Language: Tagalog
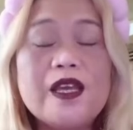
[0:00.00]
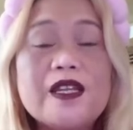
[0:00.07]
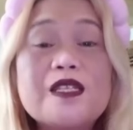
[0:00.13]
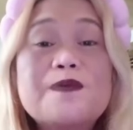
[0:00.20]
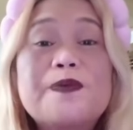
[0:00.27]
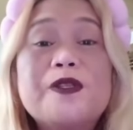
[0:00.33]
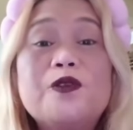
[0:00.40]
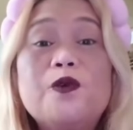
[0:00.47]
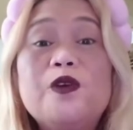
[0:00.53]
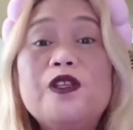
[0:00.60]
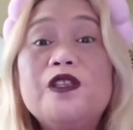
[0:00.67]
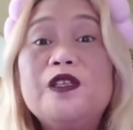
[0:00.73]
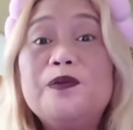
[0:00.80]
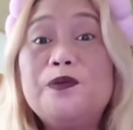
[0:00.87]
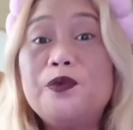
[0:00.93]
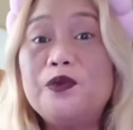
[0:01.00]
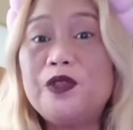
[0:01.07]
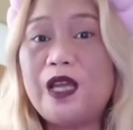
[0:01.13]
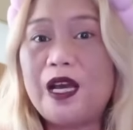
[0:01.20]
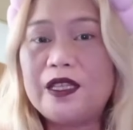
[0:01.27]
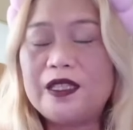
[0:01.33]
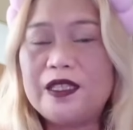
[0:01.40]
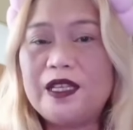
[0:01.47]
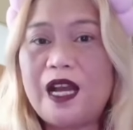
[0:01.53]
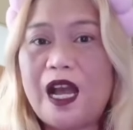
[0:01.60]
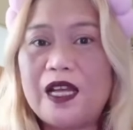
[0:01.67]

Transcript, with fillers: respetuhin din po natin ang,